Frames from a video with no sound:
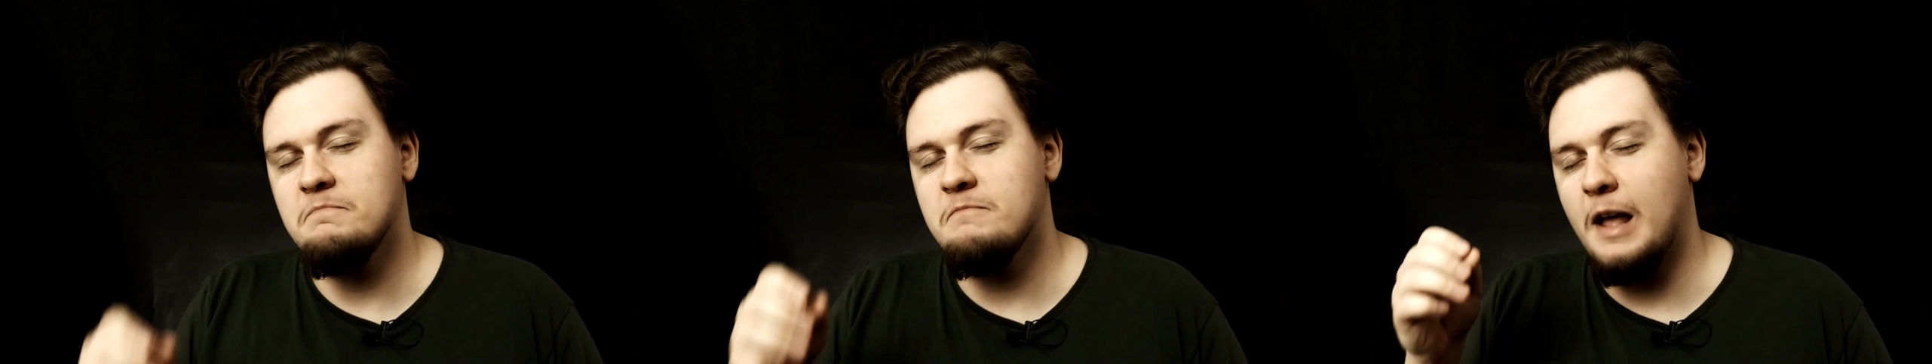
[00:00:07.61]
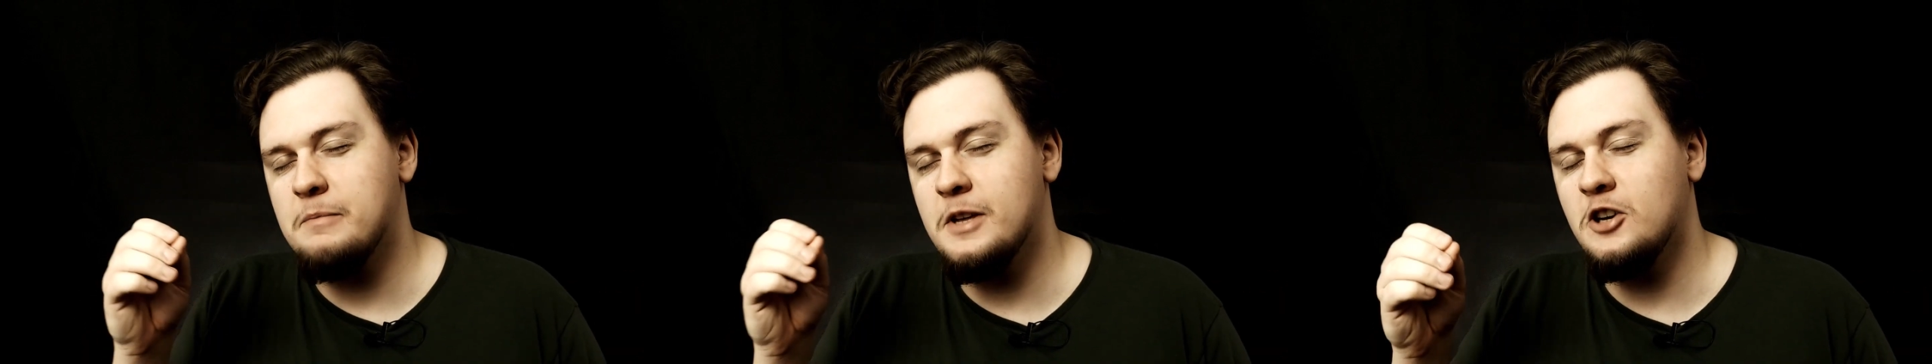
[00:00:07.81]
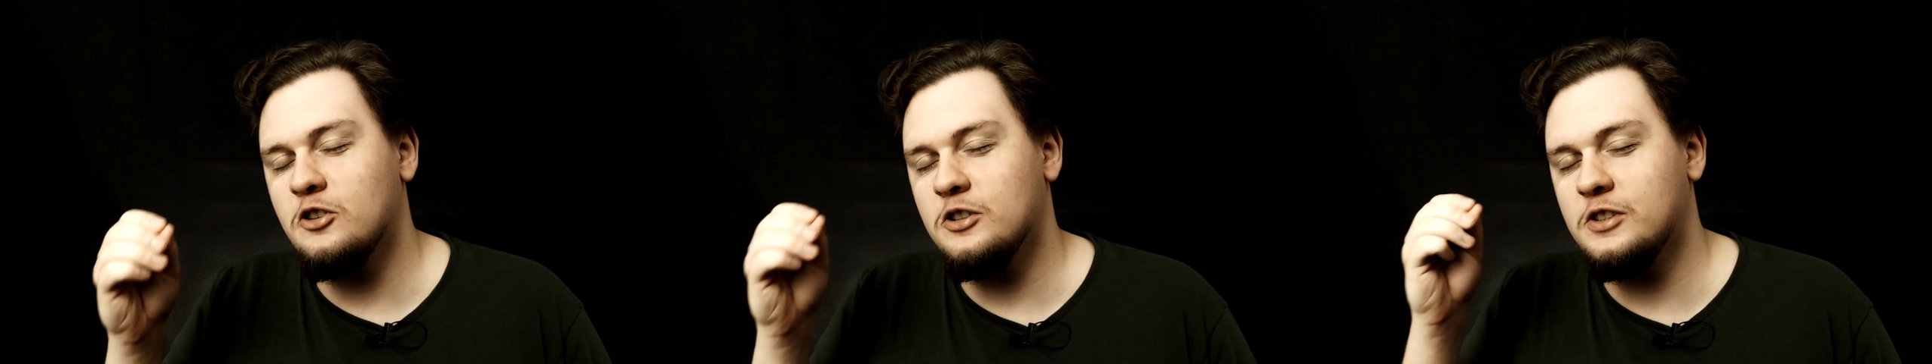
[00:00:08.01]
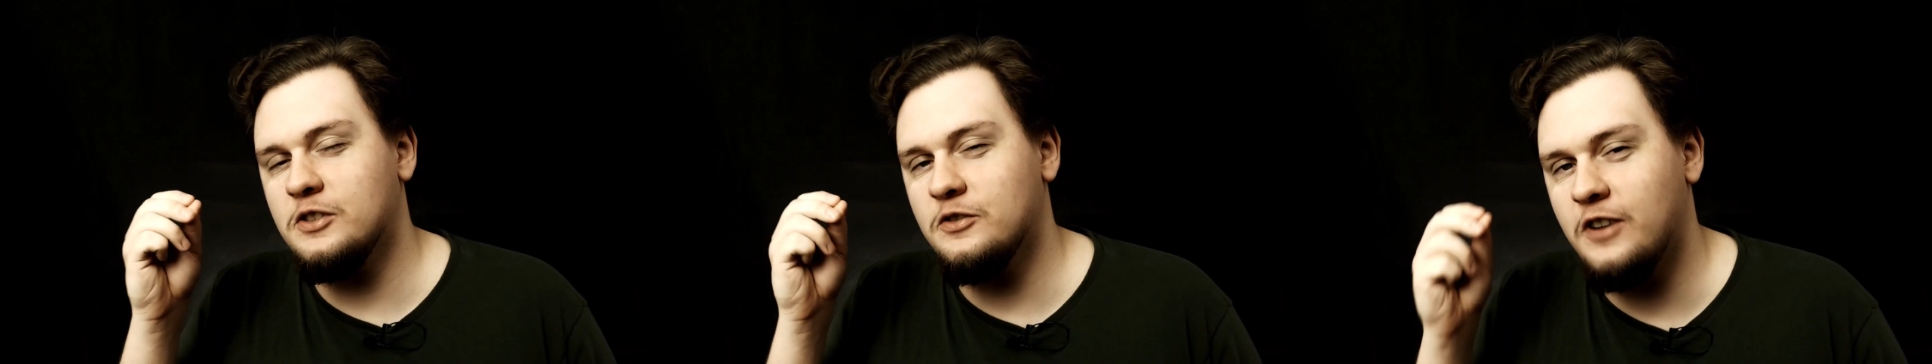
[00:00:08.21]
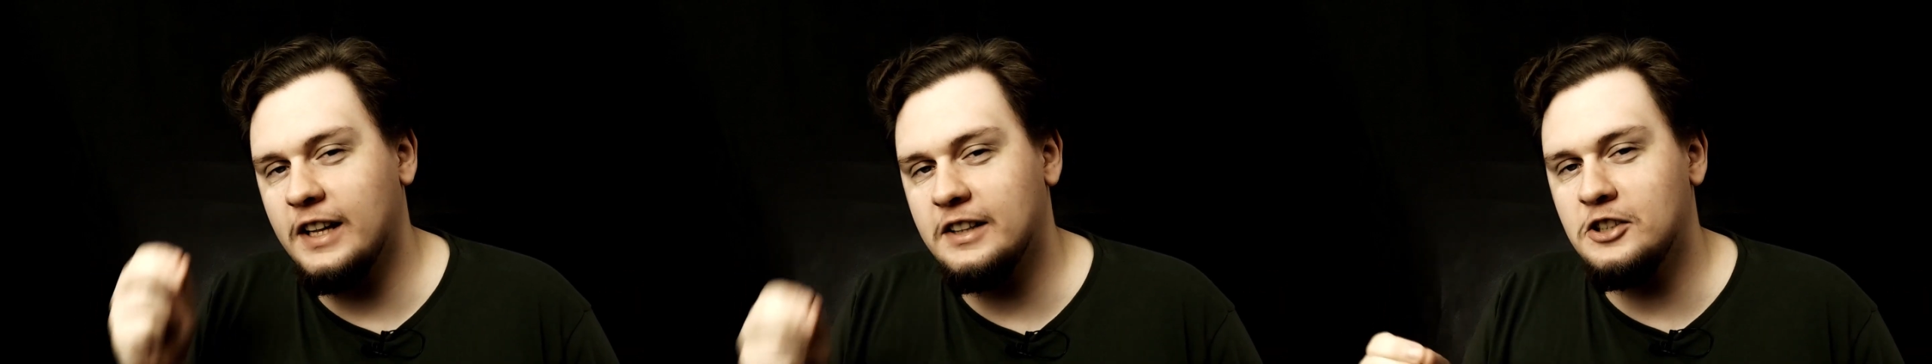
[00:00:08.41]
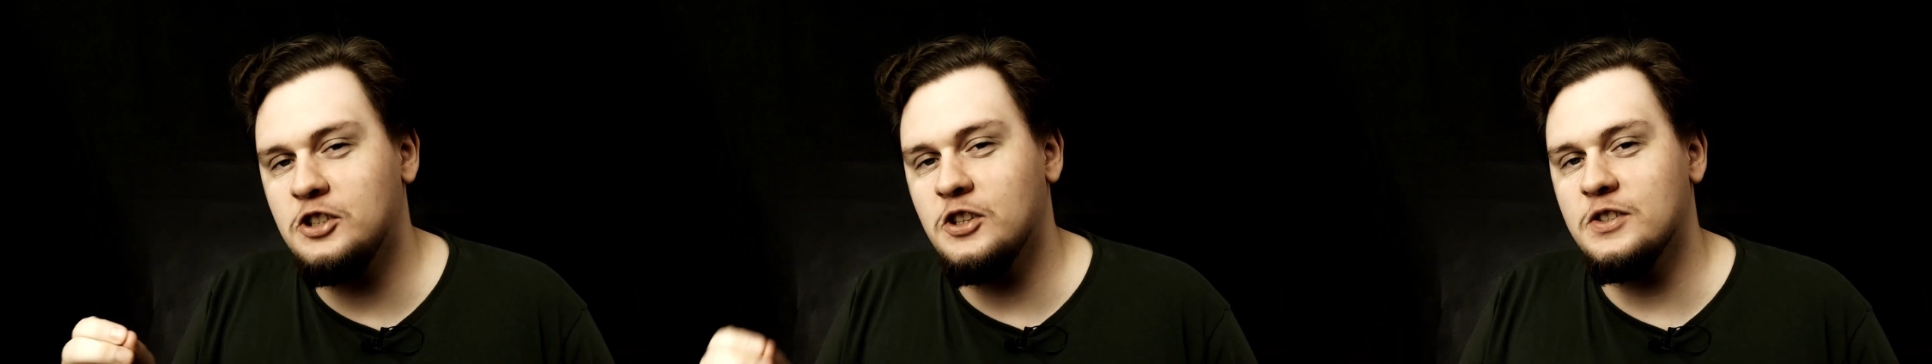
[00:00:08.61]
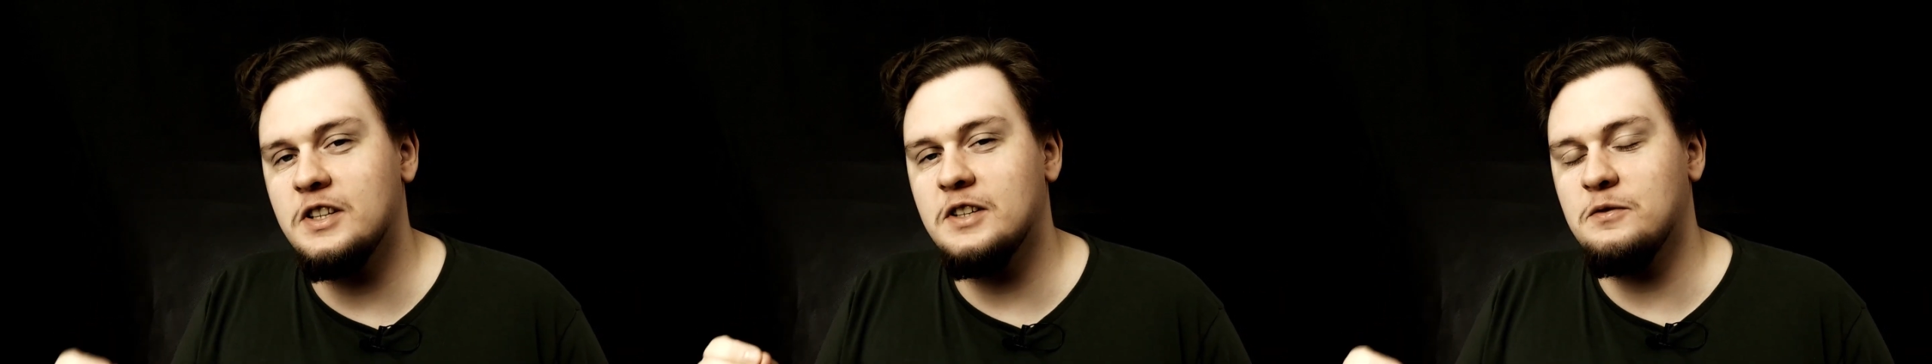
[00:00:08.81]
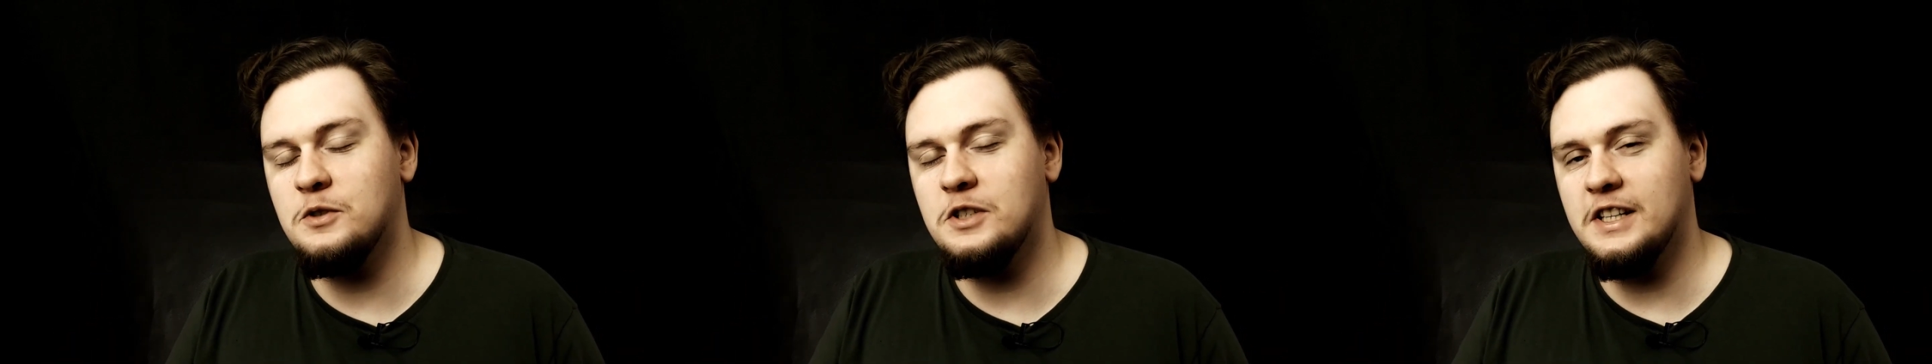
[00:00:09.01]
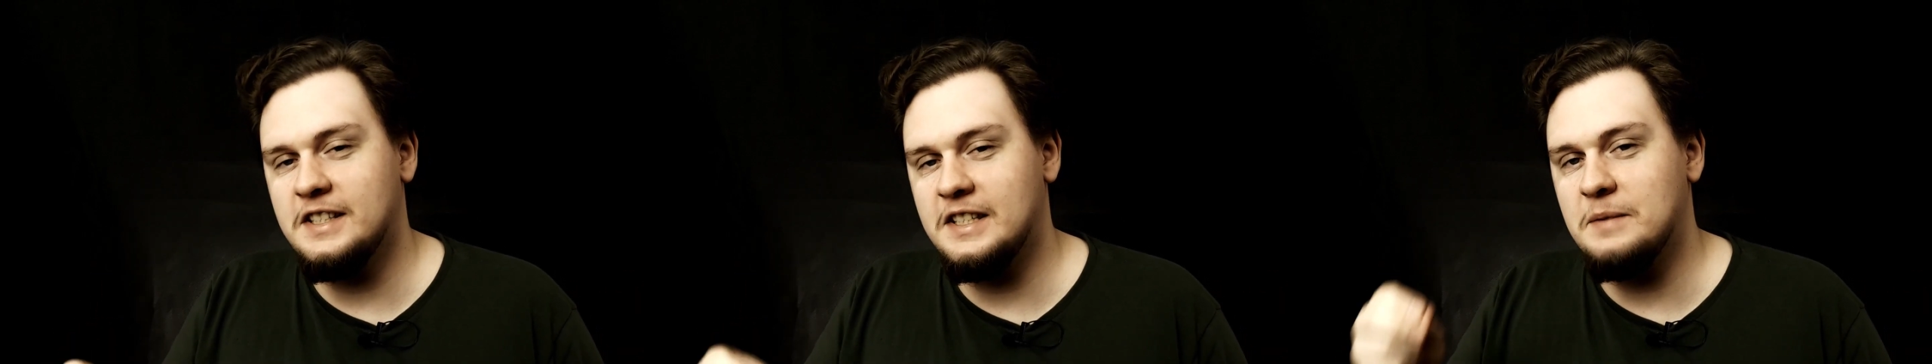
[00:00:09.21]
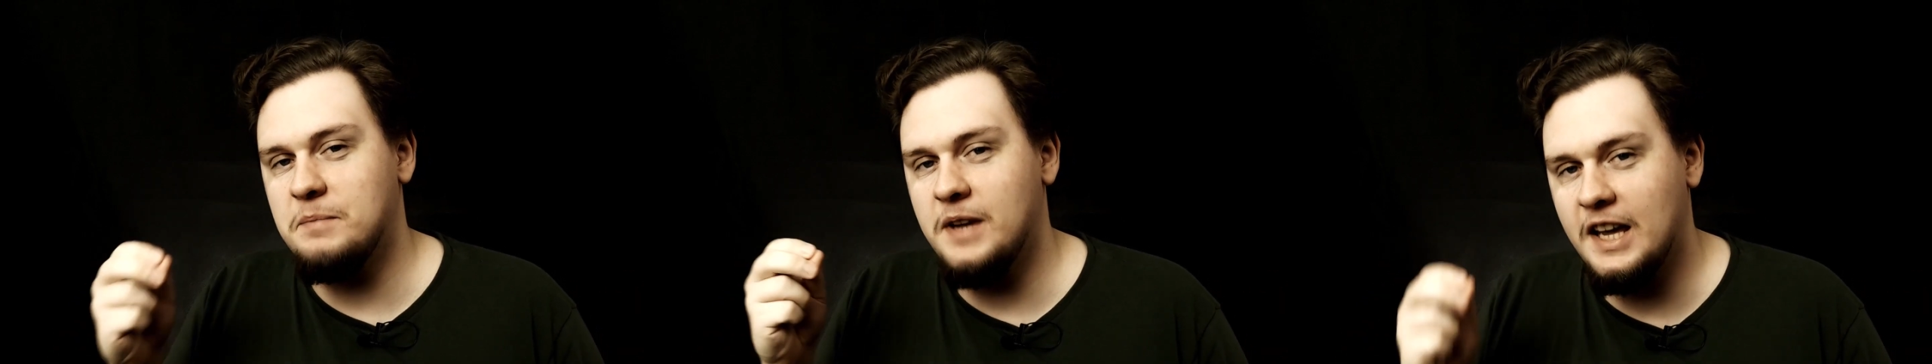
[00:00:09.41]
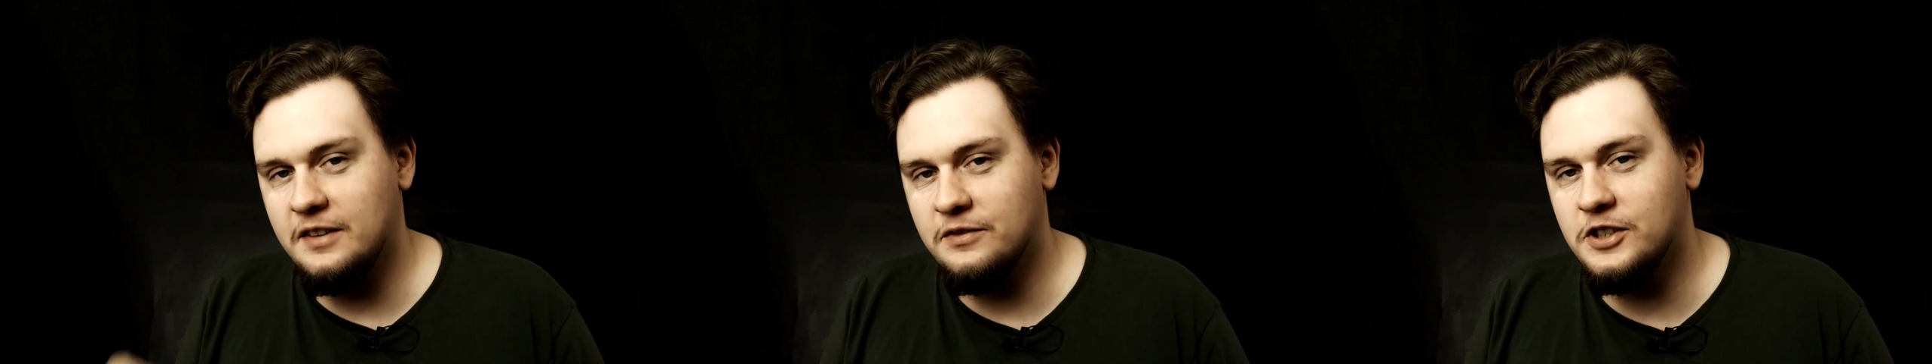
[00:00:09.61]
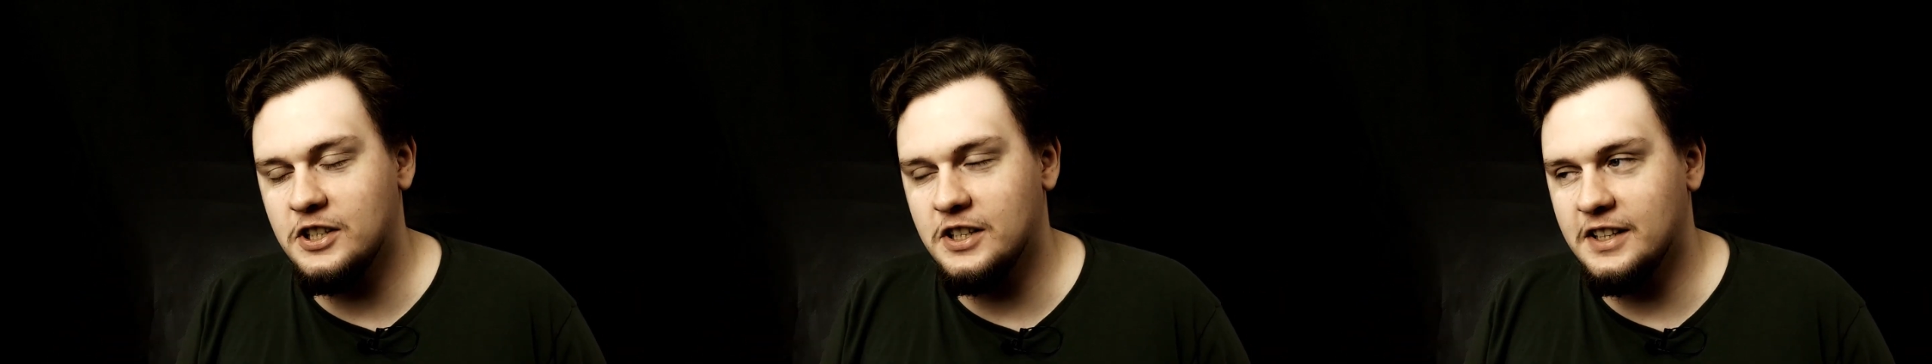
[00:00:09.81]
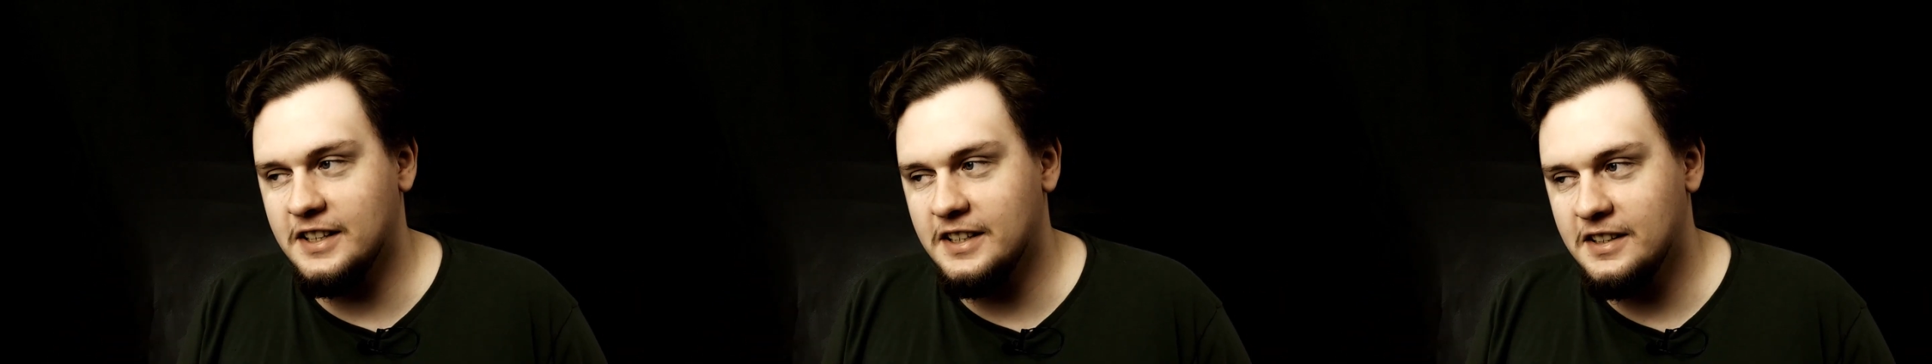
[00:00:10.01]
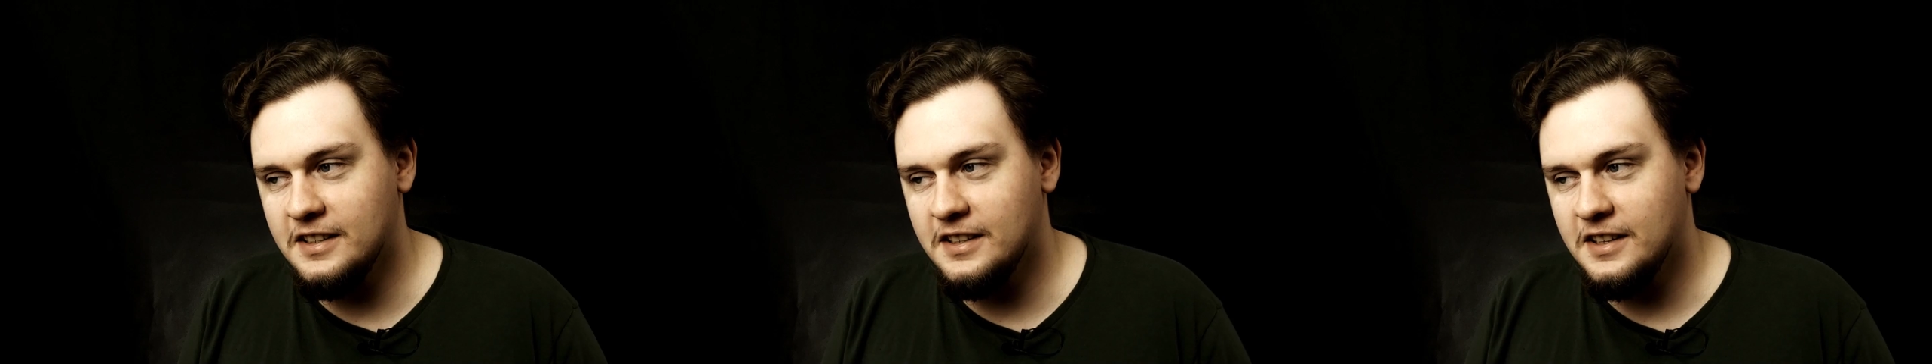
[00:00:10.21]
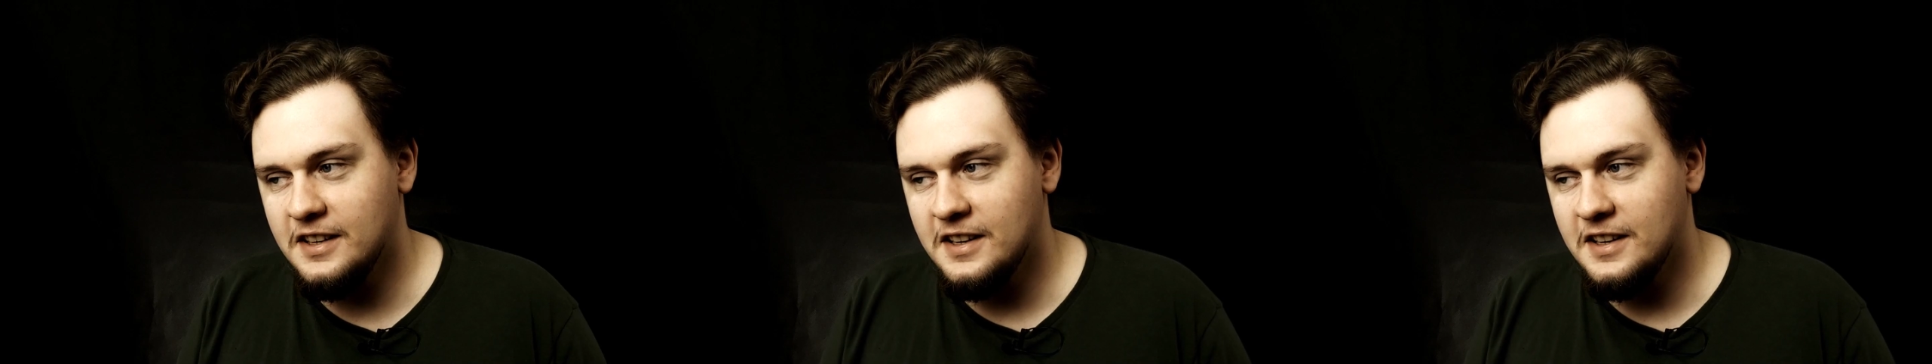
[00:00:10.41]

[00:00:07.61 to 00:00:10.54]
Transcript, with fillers: mamy rok 2021